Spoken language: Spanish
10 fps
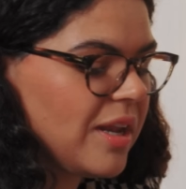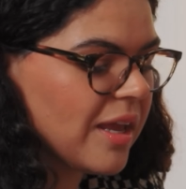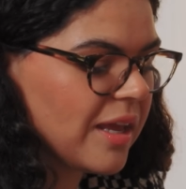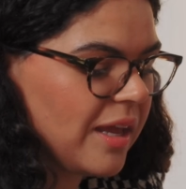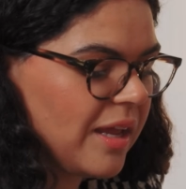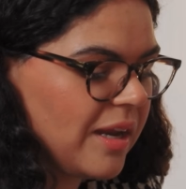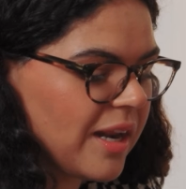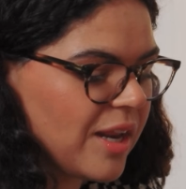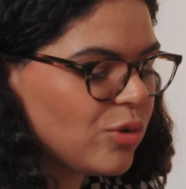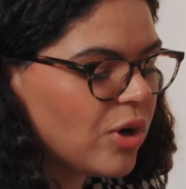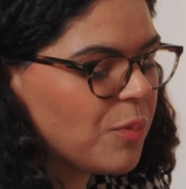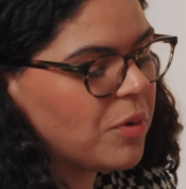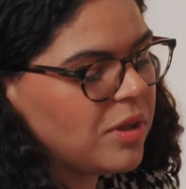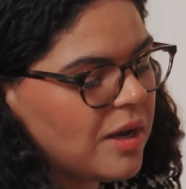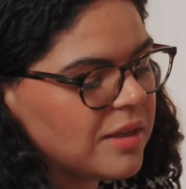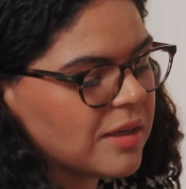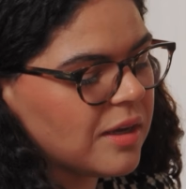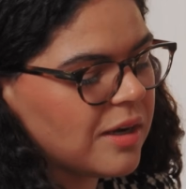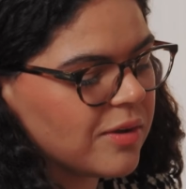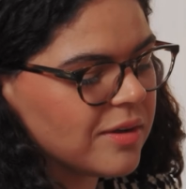las que, ¿tú respondes a la gente que te
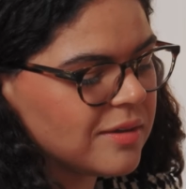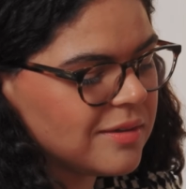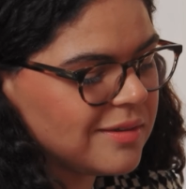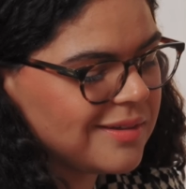escribe? Sí, a